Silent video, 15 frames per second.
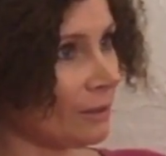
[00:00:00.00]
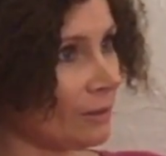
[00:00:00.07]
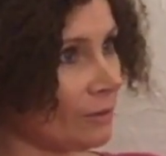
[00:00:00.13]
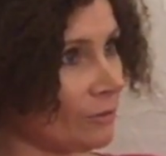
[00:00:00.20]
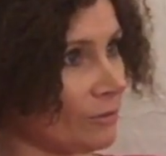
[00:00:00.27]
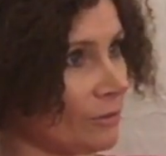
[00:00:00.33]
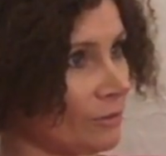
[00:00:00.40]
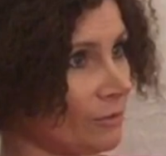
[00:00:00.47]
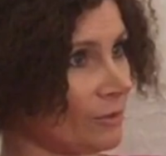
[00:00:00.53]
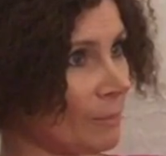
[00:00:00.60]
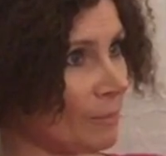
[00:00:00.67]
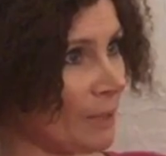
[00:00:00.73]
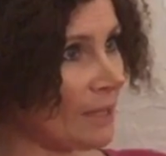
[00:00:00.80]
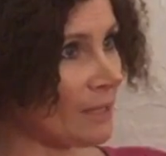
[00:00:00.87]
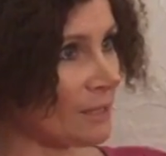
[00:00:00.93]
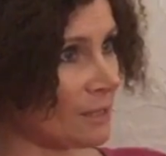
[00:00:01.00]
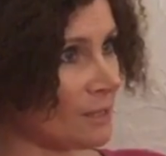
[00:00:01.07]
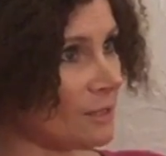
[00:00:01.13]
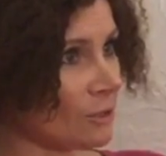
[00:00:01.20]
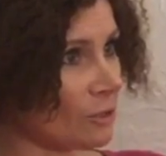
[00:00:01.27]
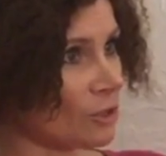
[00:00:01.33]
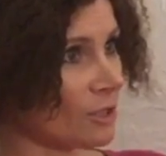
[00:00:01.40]
y, w
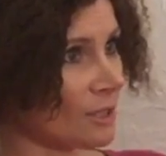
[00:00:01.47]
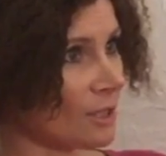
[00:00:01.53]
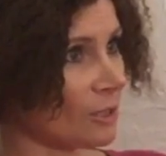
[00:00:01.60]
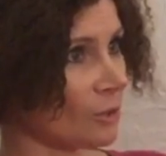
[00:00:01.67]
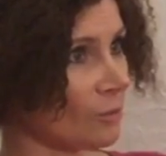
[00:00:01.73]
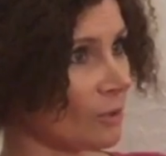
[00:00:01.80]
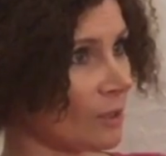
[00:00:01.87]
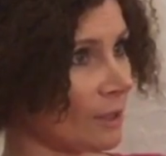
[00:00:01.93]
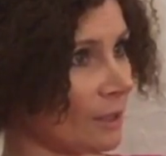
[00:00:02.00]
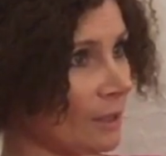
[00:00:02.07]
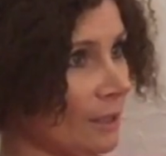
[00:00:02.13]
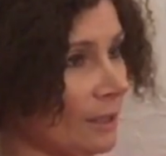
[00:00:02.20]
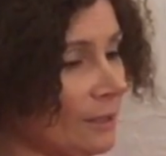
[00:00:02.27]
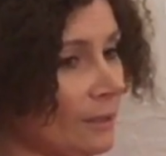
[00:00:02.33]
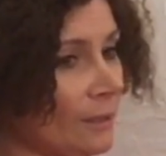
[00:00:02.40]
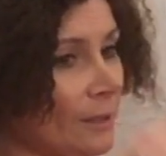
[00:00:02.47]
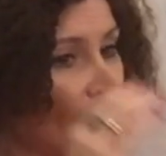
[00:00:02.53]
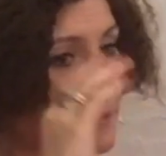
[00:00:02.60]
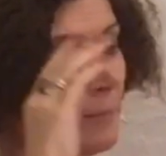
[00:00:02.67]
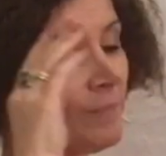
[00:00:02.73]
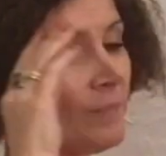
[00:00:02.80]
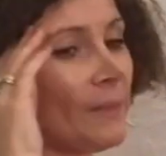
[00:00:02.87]
depresji, co się za nią kryje,
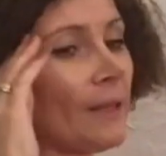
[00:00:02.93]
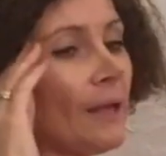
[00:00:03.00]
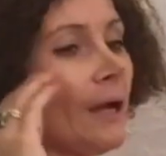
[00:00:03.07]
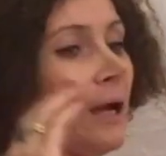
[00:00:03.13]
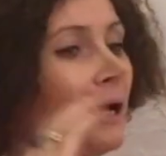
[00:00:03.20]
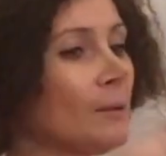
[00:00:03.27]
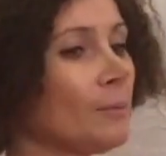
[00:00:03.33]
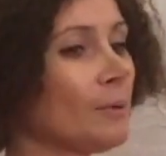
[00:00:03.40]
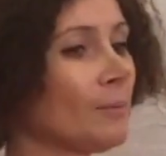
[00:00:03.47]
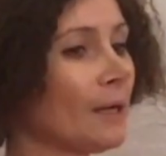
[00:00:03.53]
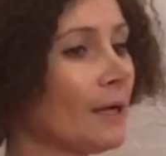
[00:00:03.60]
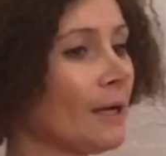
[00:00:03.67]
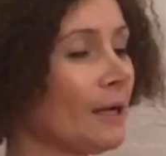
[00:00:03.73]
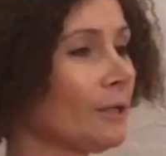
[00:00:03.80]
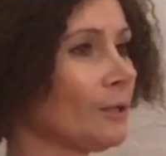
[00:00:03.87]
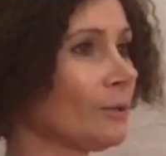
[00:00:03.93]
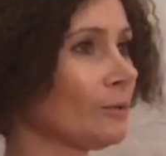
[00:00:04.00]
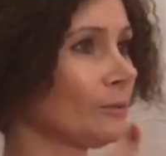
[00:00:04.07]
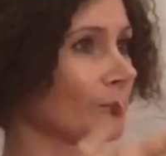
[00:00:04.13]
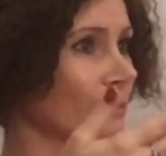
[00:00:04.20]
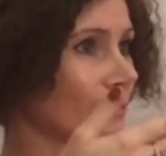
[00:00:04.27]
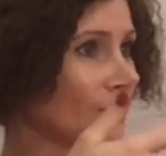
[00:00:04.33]
ale
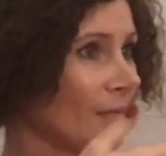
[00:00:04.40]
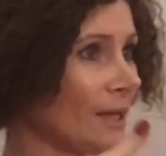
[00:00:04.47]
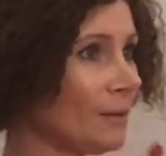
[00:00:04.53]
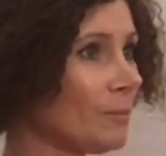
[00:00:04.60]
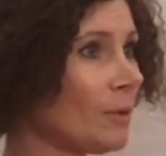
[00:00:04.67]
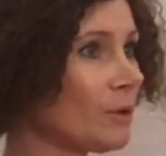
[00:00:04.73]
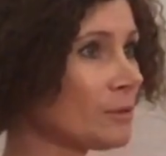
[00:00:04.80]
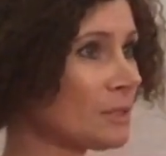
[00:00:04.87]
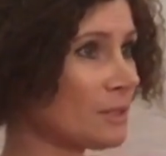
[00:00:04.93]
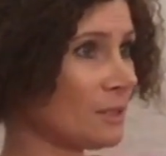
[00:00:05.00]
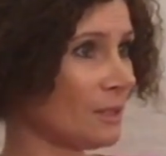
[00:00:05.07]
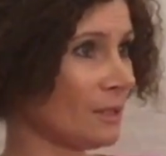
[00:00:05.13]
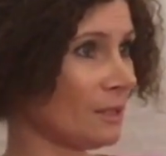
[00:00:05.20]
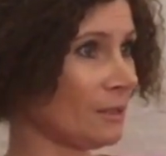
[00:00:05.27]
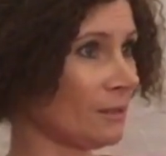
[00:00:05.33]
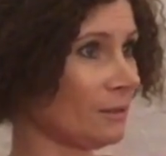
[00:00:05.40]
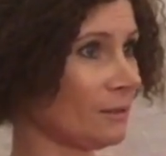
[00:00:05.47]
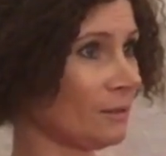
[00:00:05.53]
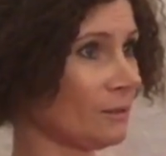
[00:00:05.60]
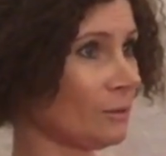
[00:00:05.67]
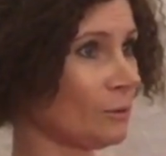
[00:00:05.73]
pomagają te emocje, y,